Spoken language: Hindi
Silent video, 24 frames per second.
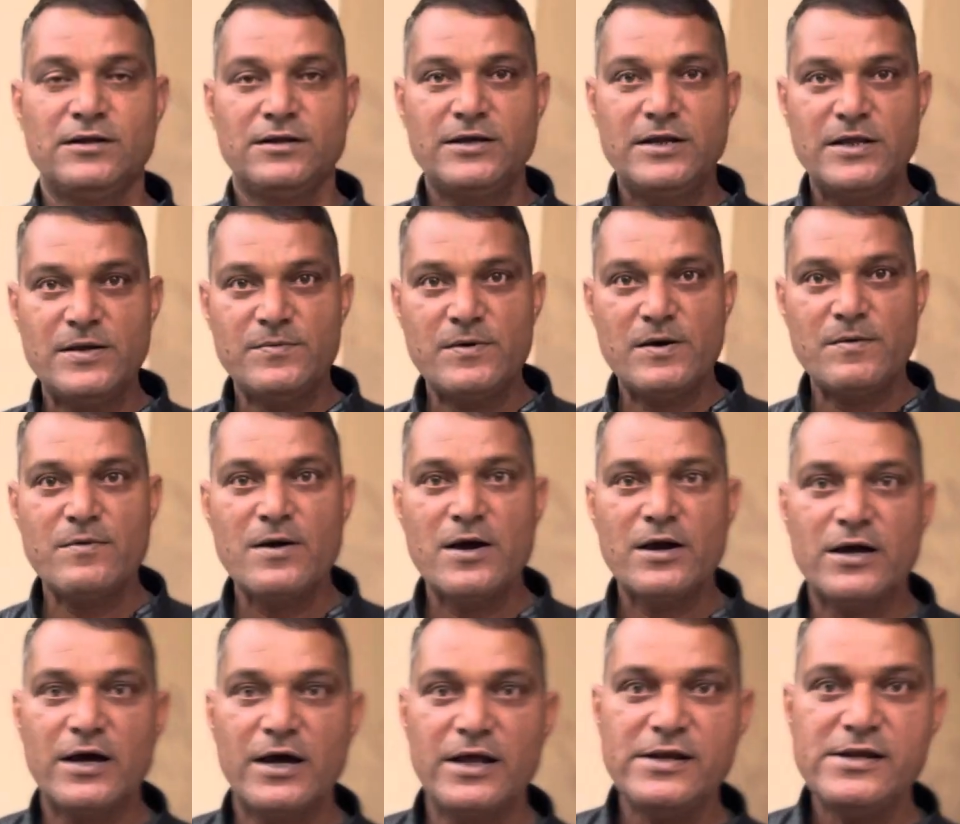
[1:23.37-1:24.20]
ले
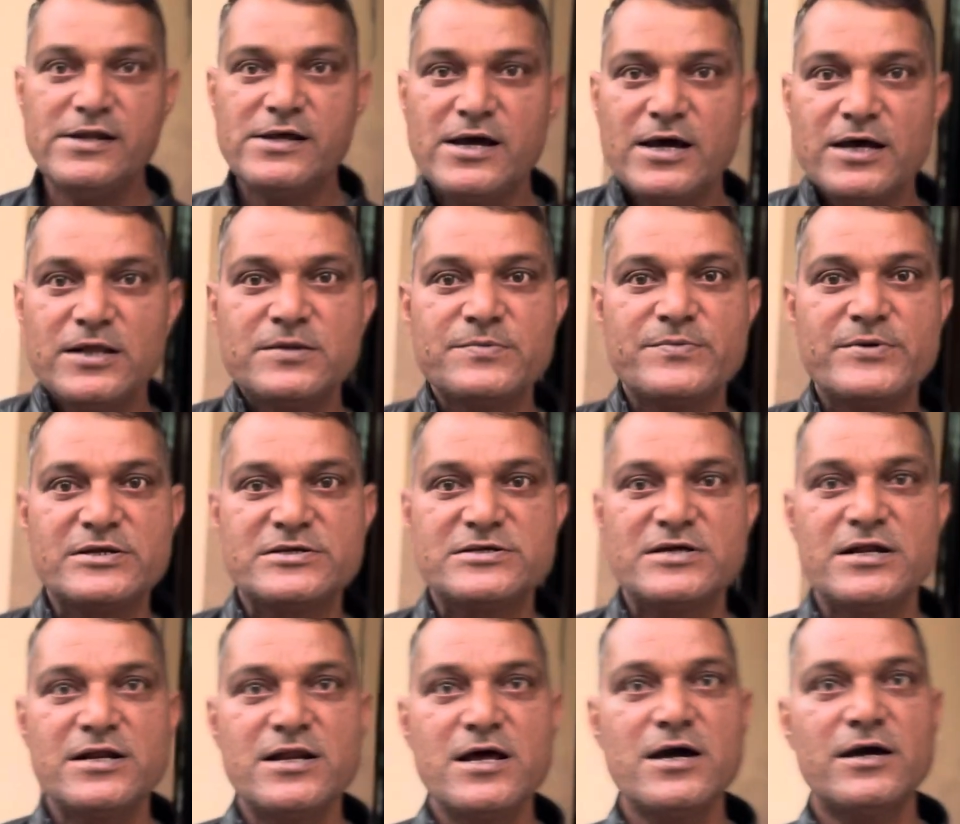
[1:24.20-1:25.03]
बाबा खाली हाथ
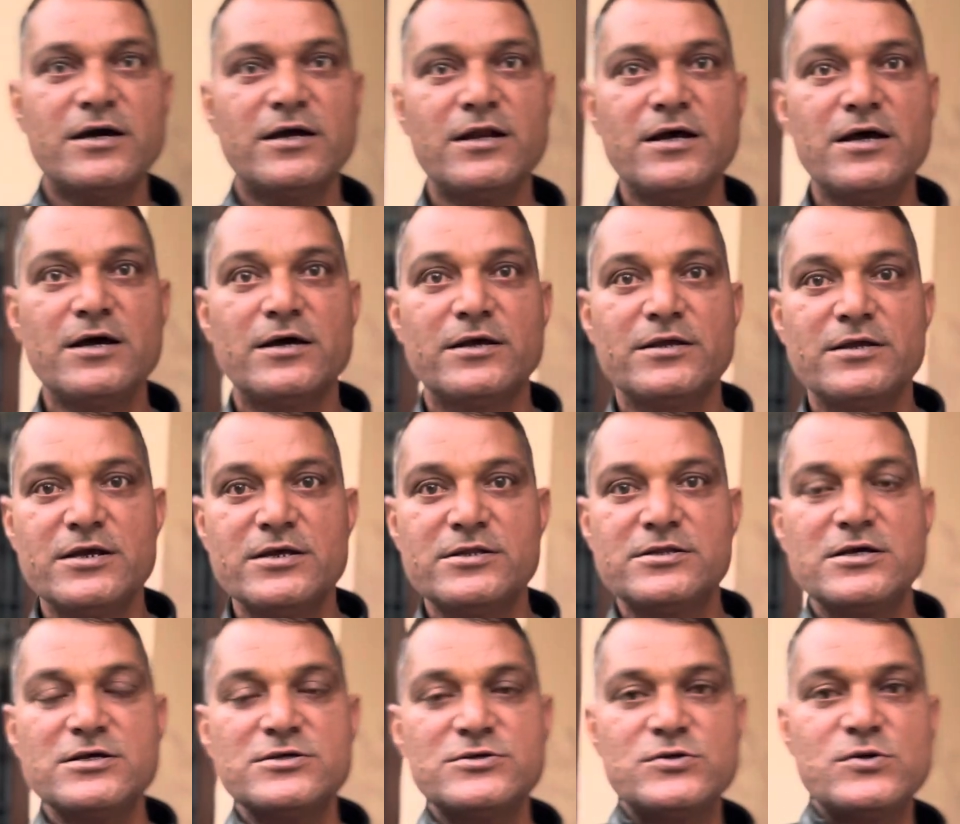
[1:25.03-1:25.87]
भेजा ना करा ये
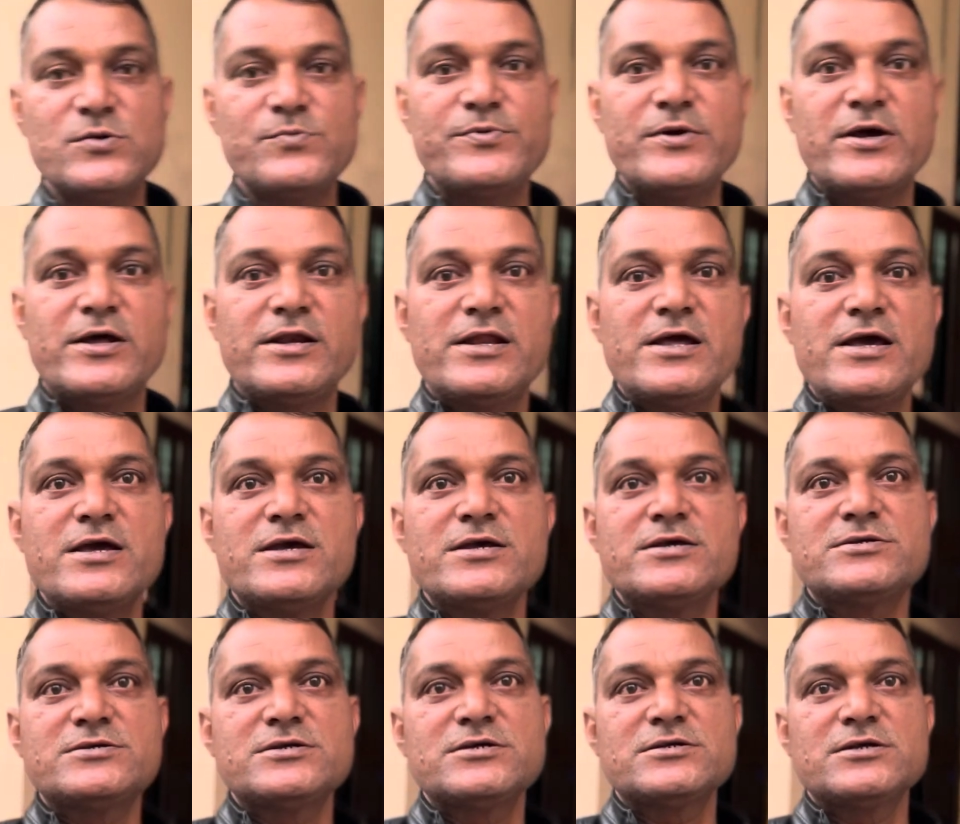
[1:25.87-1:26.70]
दस रुपया ले
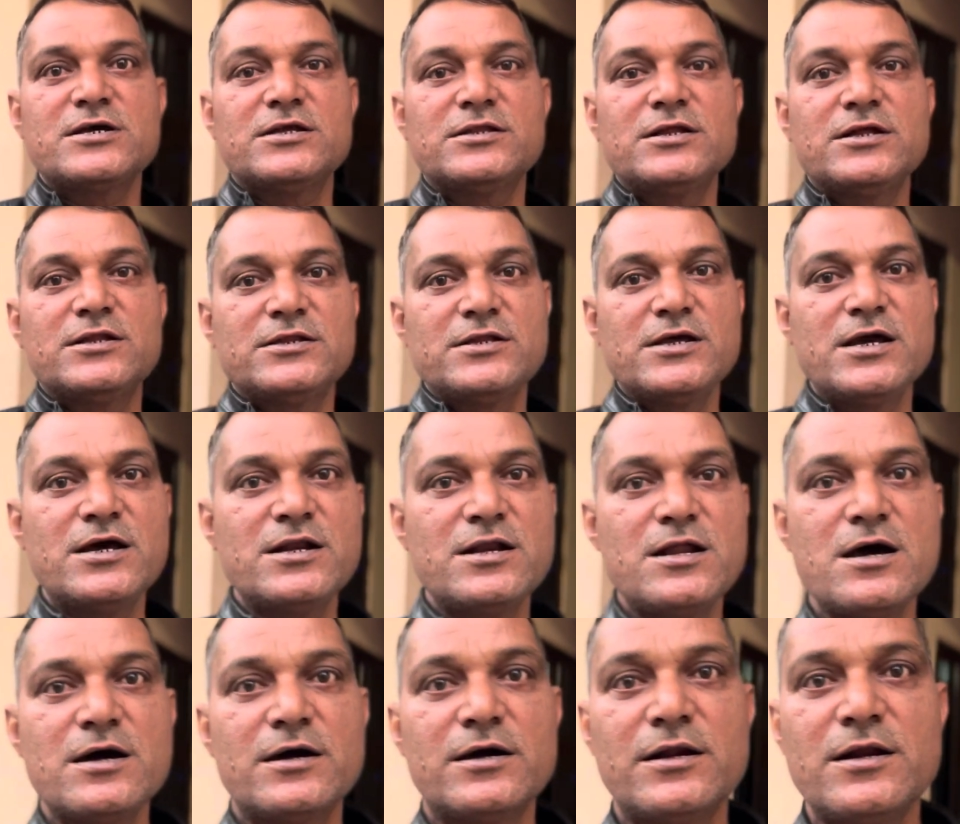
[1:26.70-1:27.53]
इसे ज्यादा दिया
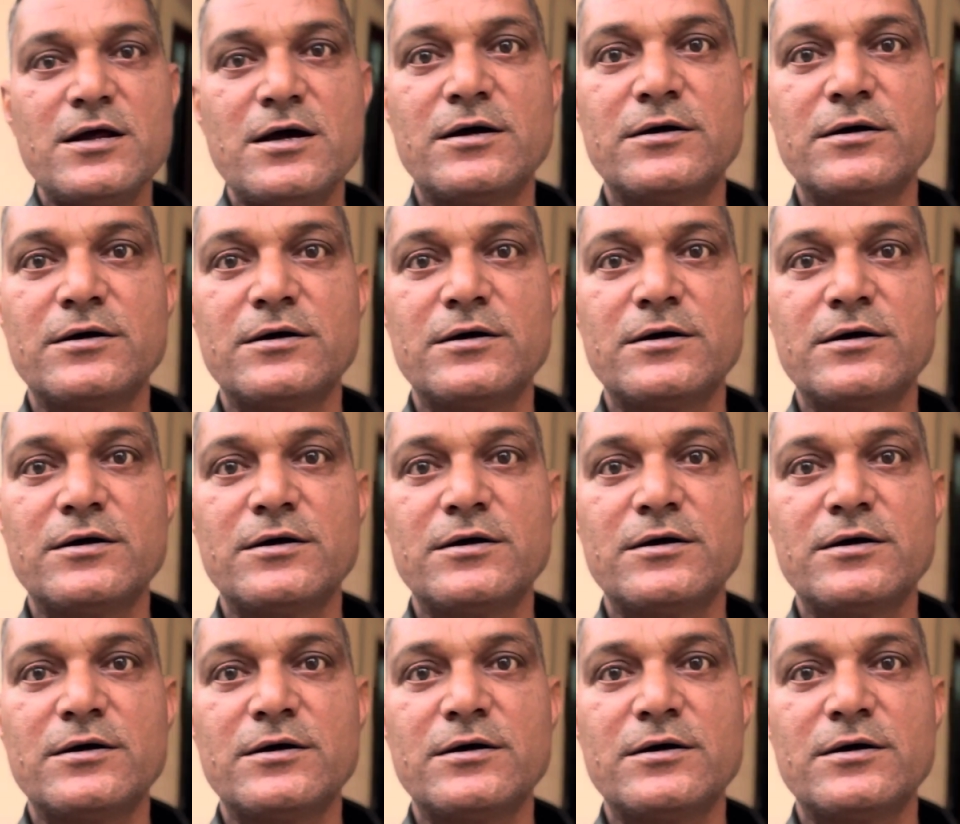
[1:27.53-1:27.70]
ना करा